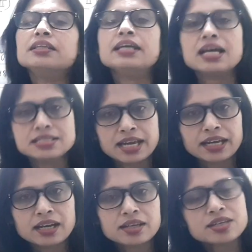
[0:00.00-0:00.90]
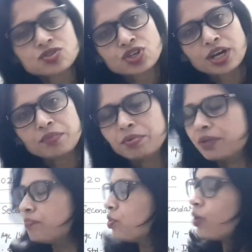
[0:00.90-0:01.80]
दिया जाएगा इस जगह
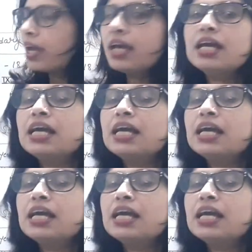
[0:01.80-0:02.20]
पर ओके